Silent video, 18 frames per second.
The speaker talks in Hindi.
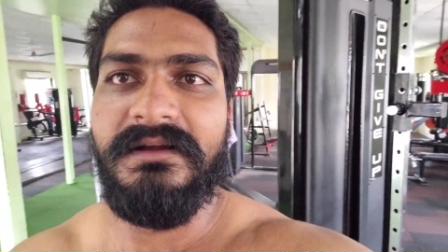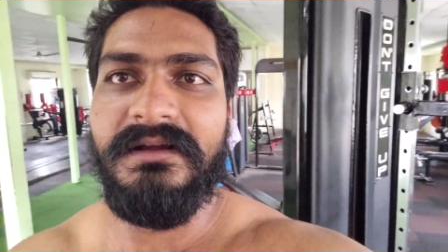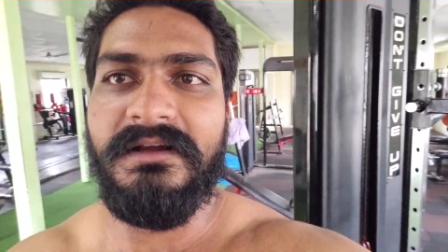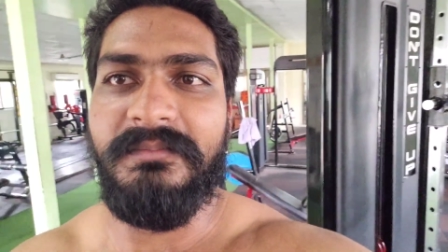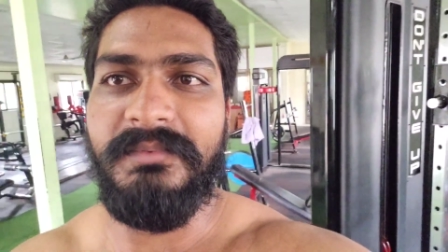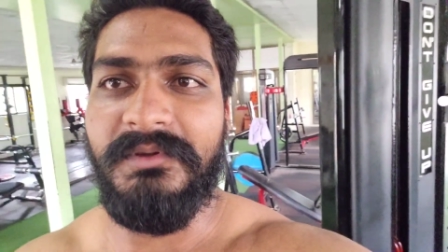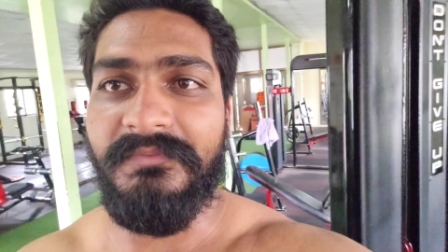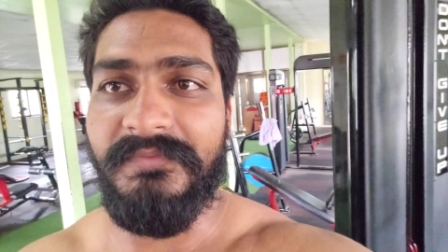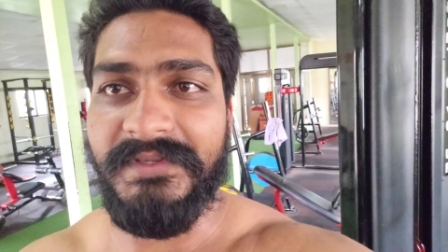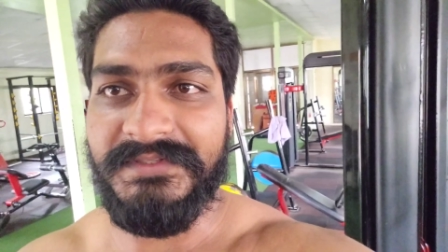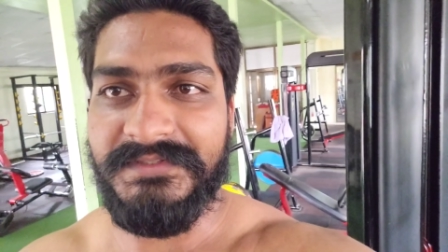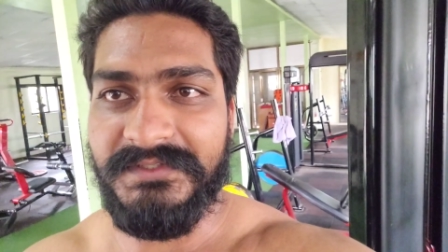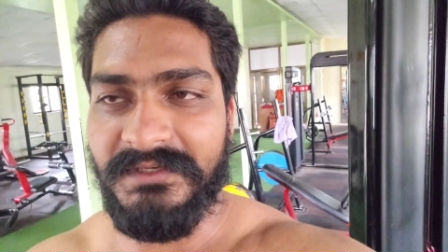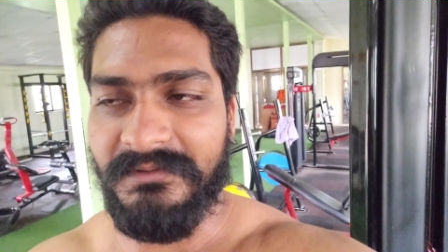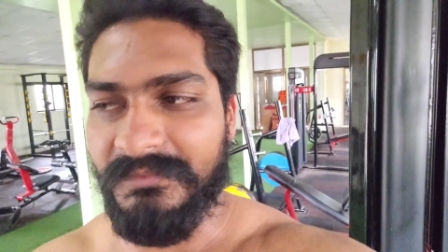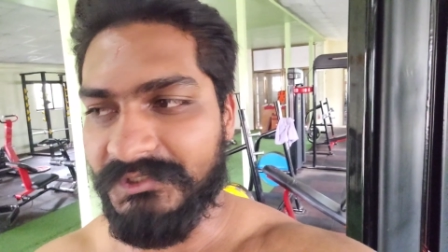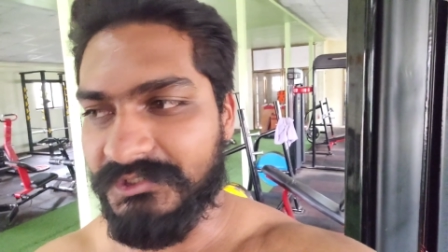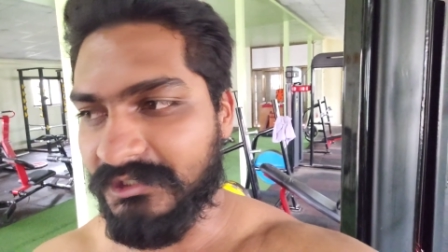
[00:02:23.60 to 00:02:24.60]
अभी वेस्ट का
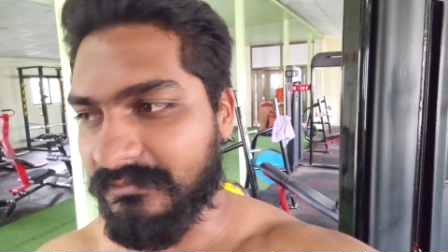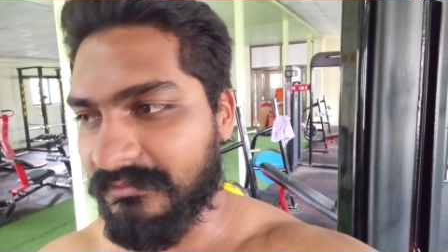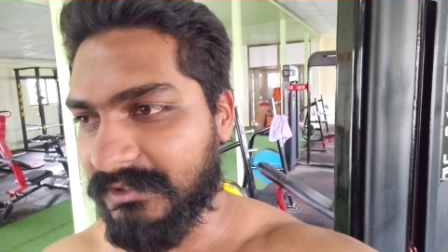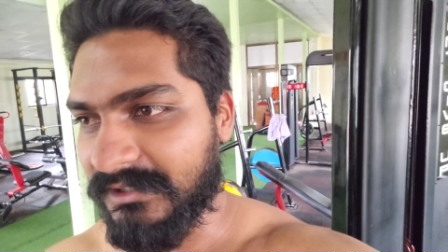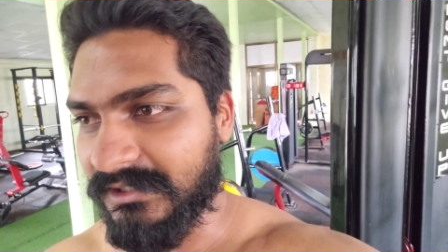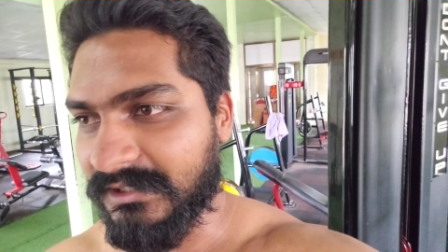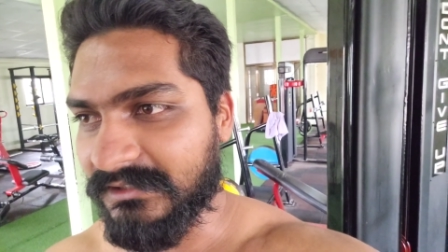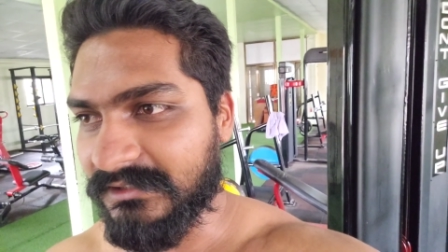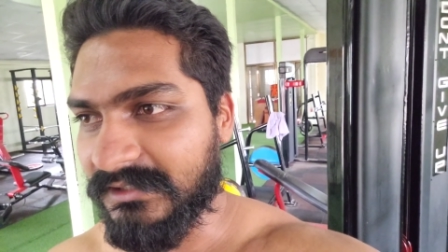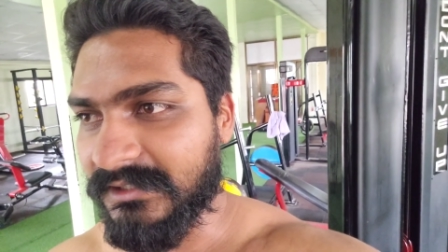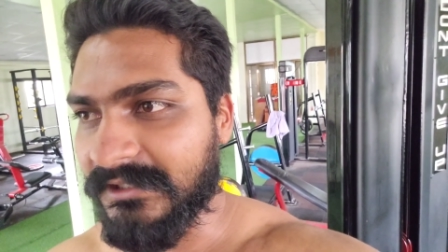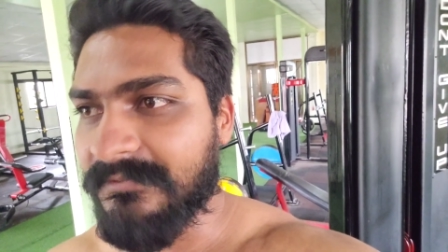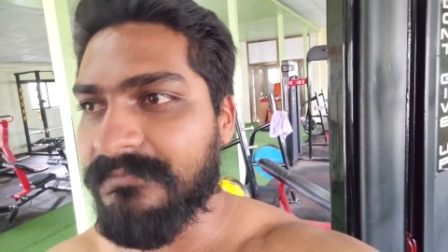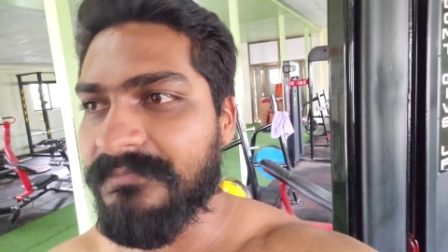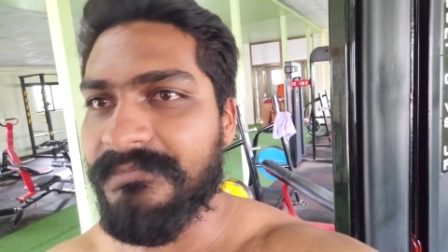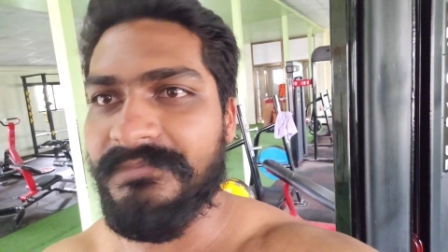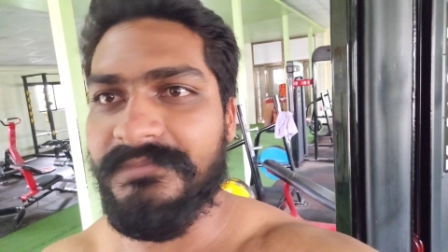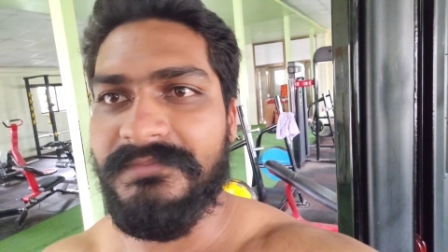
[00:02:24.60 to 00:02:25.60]
मेजरमेंट लेते हैं
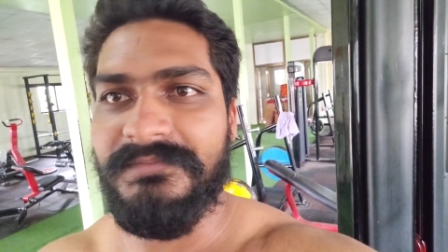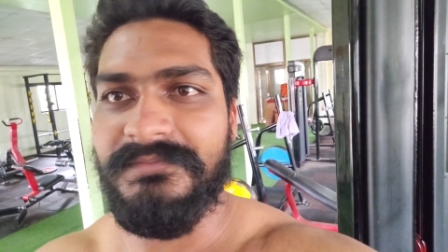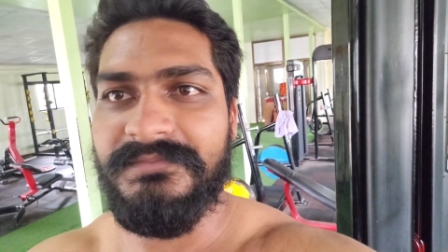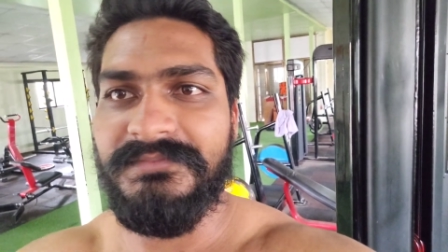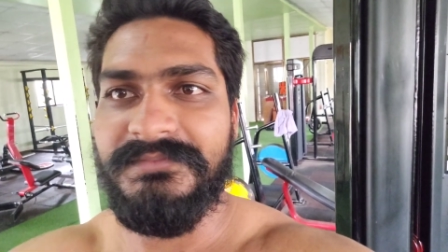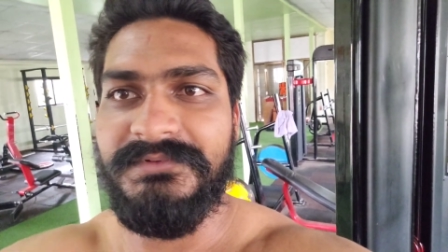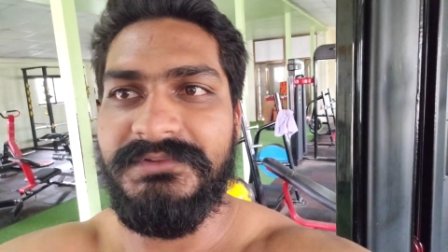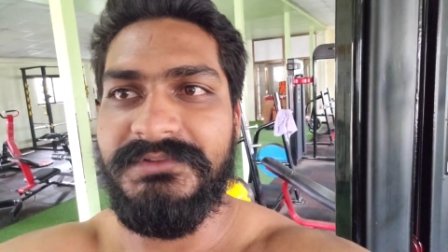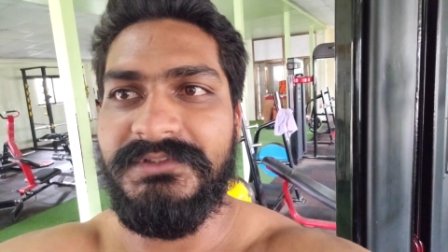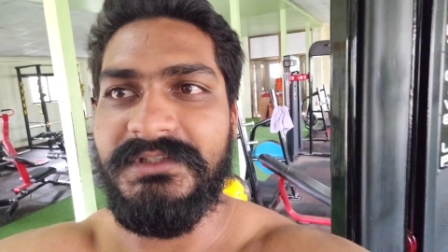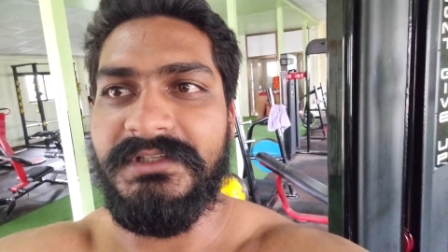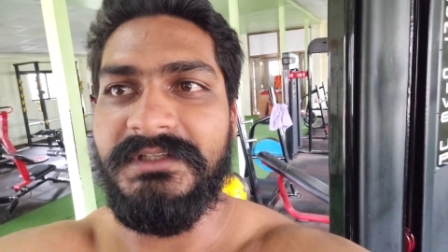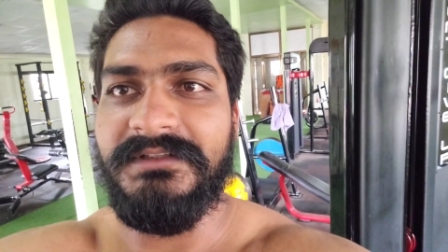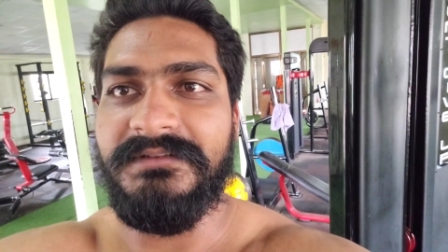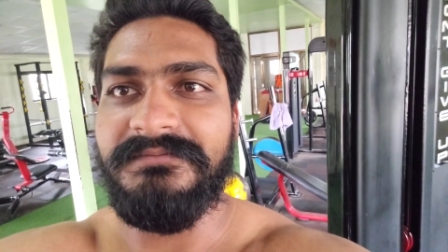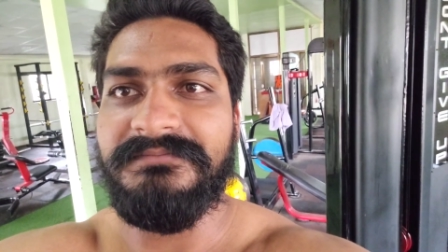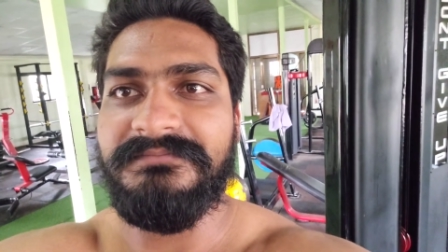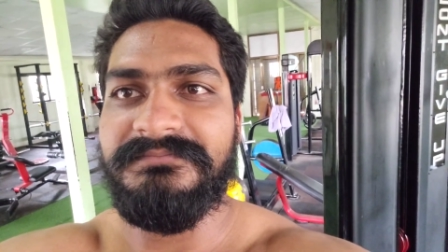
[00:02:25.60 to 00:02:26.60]

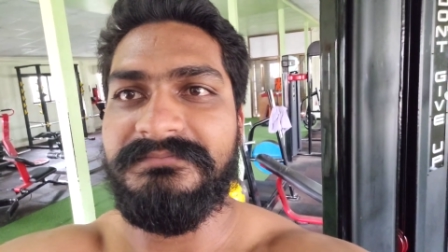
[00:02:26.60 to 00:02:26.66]
चलिए